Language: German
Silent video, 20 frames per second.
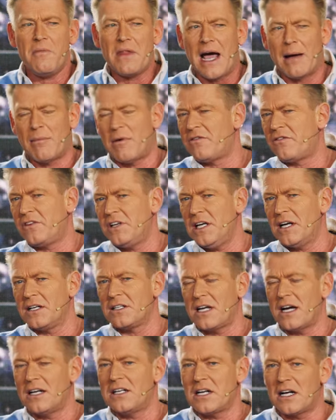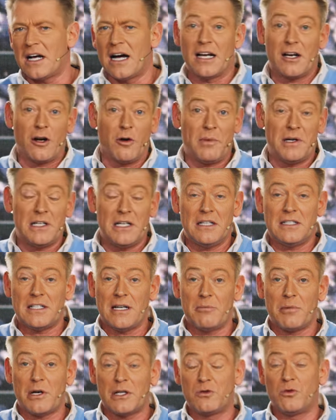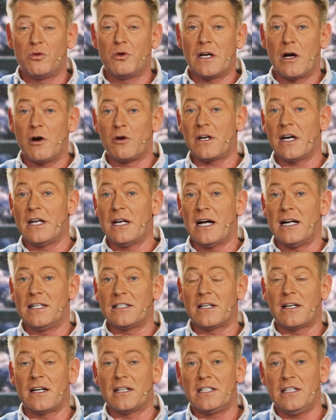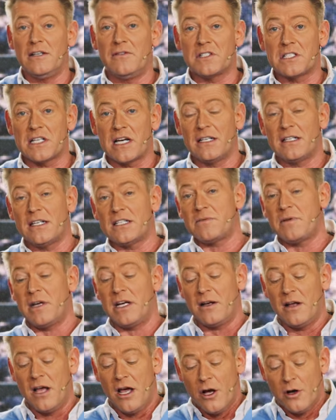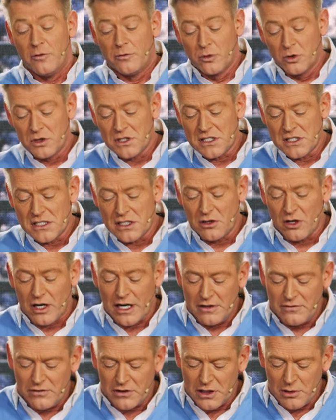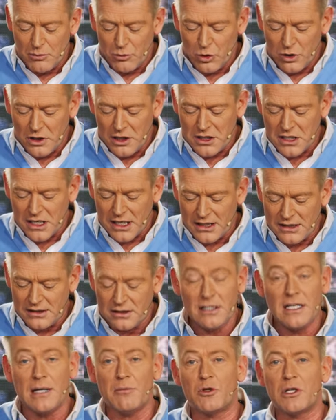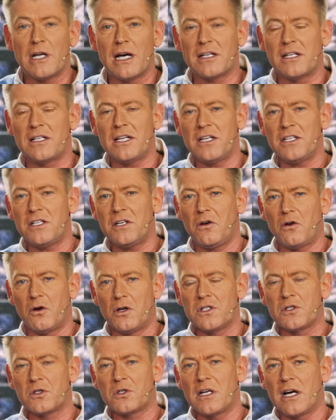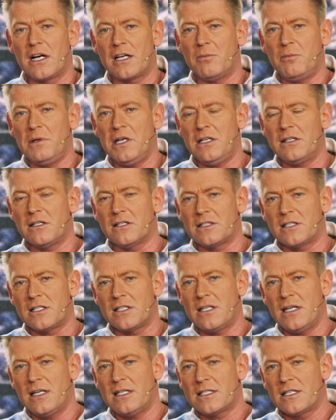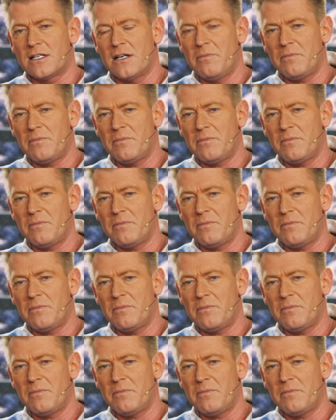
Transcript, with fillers: Aber frieren kann ja gerade auch bei den Temperaturen auch keine Alternative sein. Deswegen nutzen Sie doch einfach die Möglichkeiten, die die moderne Technik heutzutage bietet. Diese